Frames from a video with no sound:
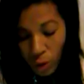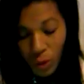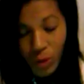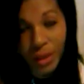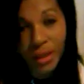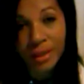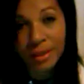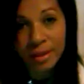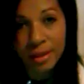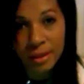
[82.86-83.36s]
o
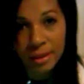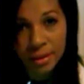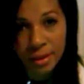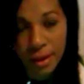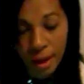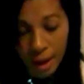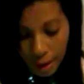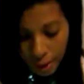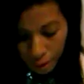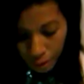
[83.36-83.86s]

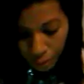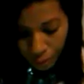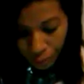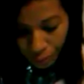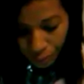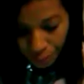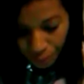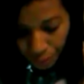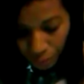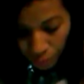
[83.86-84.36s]
necessário.
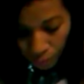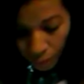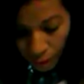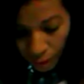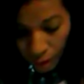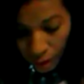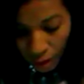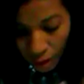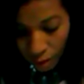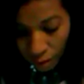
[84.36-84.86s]

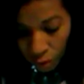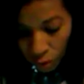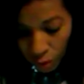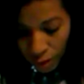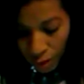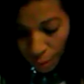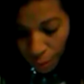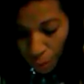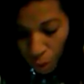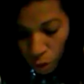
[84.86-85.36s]

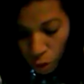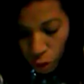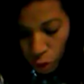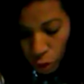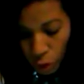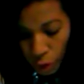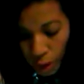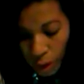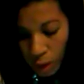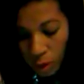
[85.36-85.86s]
Você pode
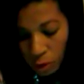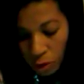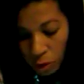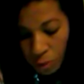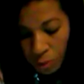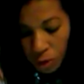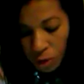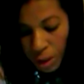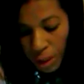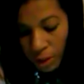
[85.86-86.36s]
trocar os
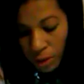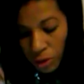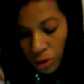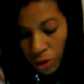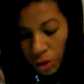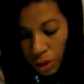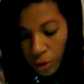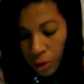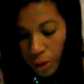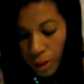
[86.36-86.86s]
objetos
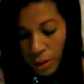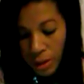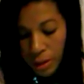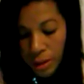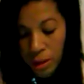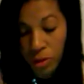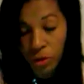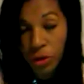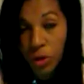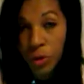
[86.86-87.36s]
de
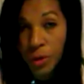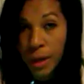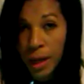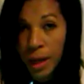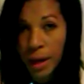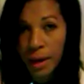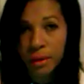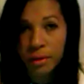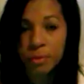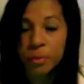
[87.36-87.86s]
decoração de
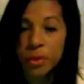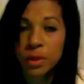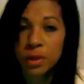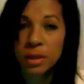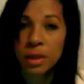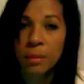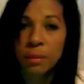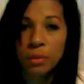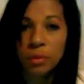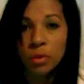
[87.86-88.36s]
lugares, por
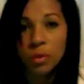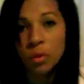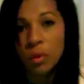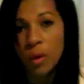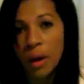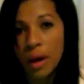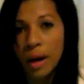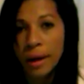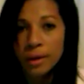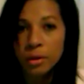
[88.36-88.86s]
exemplo, do
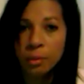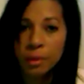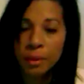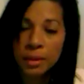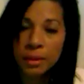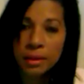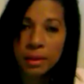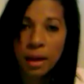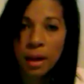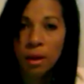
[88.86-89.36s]
quarto para
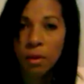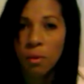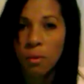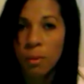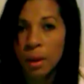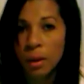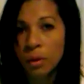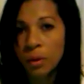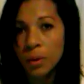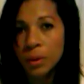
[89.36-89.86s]
a sala,
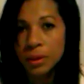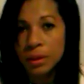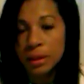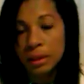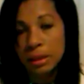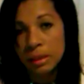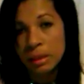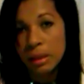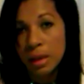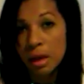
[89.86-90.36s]
alguma coisa,
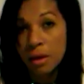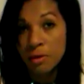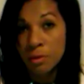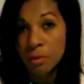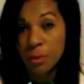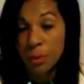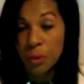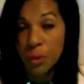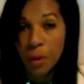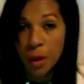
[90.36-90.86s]
da sala para
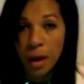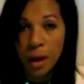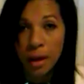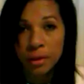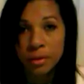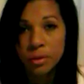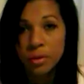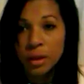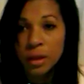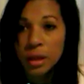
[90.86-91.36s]
o
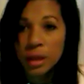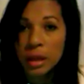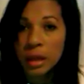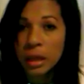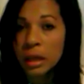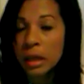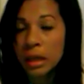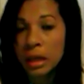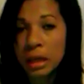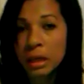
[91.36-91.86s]
quarto,
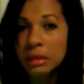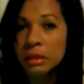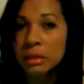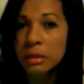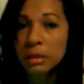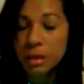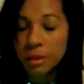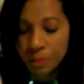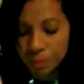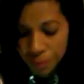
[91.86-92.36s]
e
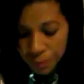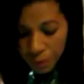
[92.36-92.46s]
assim